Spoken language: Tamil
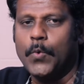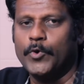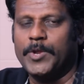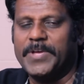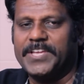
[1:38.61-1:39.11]

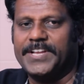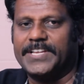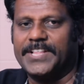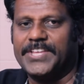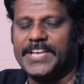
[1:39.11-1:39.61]
உரிமை
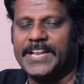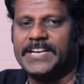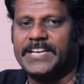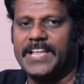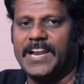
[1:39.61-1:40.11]
இருக்கிறது
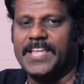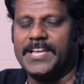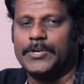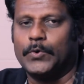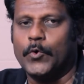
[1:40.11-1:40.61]
எனக்கு இல்லை
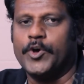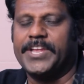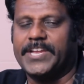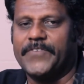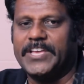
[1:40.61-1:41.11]
என்று
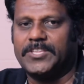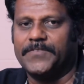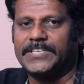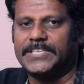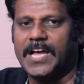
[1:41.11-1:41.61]
கோரிக்கை
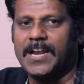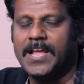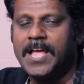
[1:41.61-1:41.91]
வைத்துவிட்டால்